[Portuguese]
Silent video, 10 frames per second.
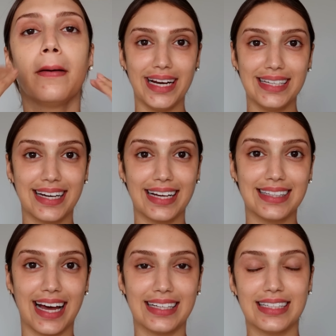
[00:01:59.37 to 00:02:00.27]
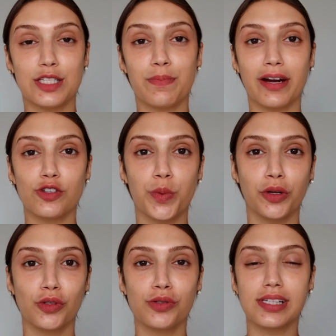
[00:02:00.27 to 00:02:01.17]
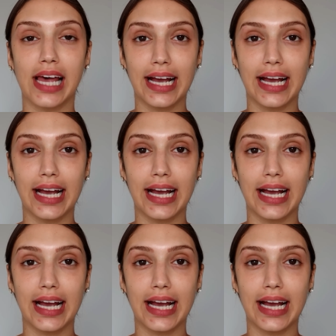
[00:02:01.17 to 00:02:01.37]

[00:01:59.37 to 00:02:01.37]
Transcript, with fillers: Pele hidratada, espera os produtos